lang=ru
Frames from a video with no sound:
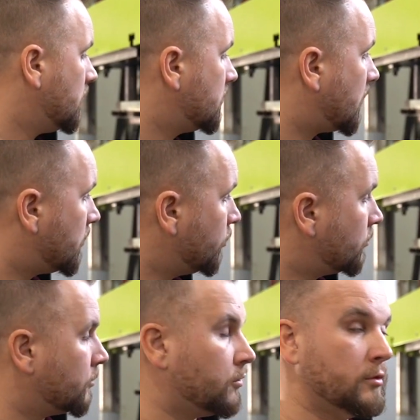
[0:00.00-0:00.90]
За
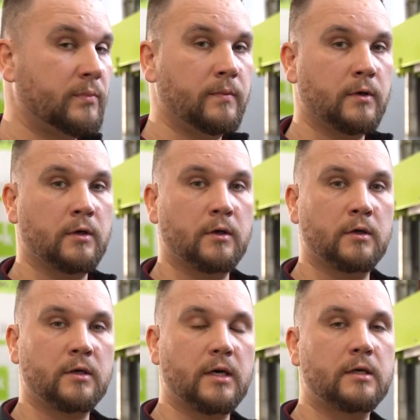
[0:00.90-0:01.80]
работу
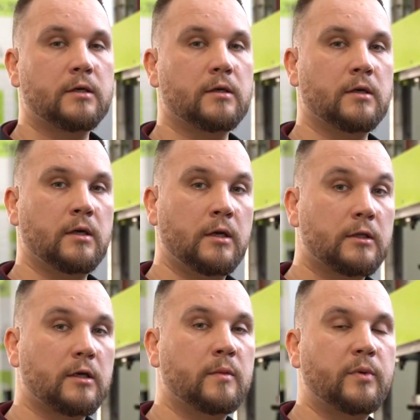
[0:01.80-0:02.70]
э, как
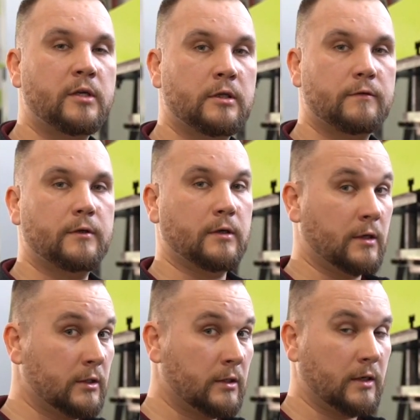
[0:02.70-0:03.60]
электрокомпонентов, так и
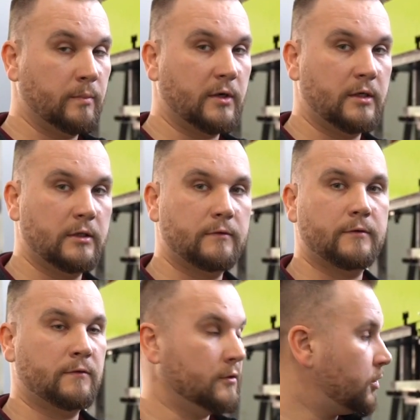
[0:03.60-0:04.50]
гидрокомпонентов
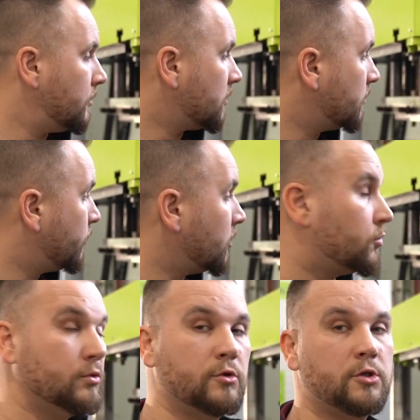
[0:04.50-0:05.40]
отвечают
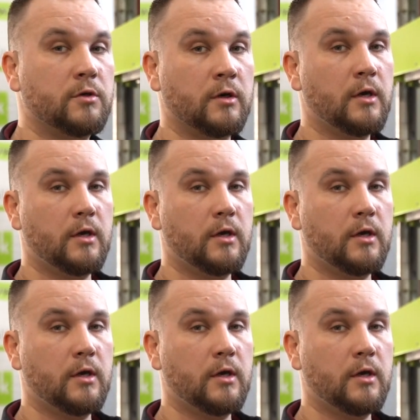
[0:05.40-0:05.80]
комплектующие